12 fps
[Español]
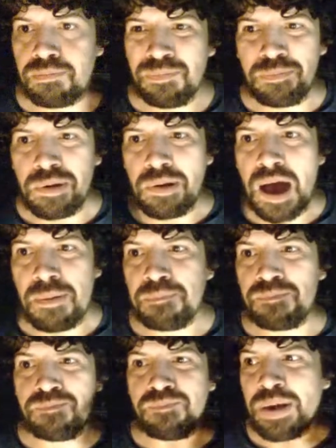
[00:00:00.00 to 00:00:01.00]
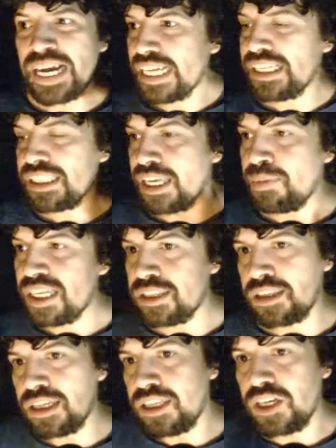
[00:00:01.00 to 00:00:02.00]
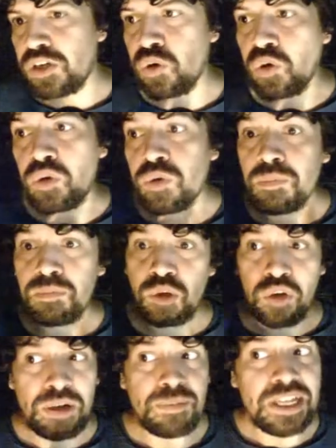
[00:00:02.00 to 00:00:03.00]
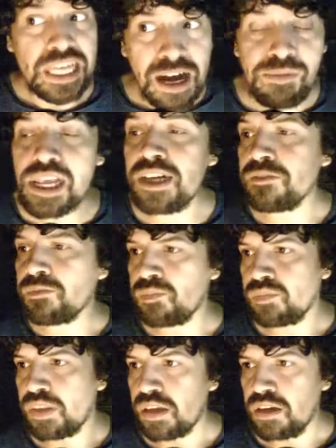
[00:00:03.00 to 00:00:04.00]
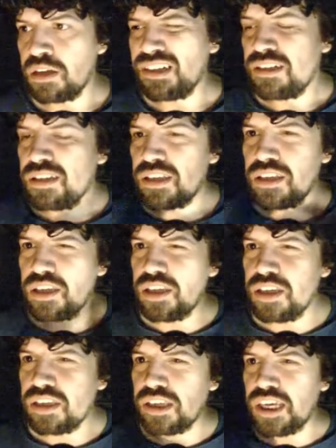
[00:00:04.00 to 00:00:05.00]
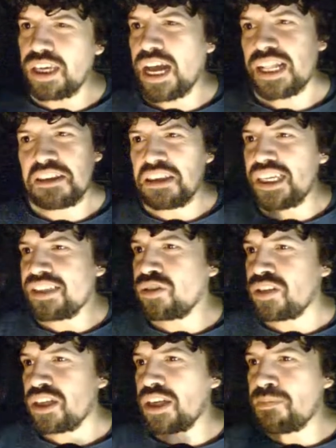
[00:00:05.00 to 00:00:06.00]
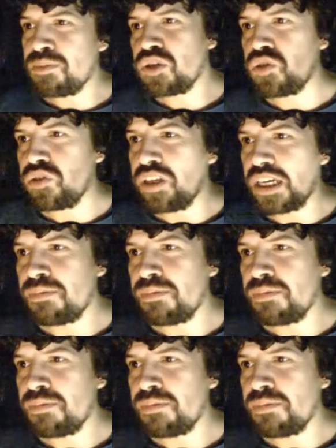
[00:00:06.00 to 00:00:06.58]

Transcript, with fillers: que aparentemente tengo un problema de habla y que a ti eso te da la impresión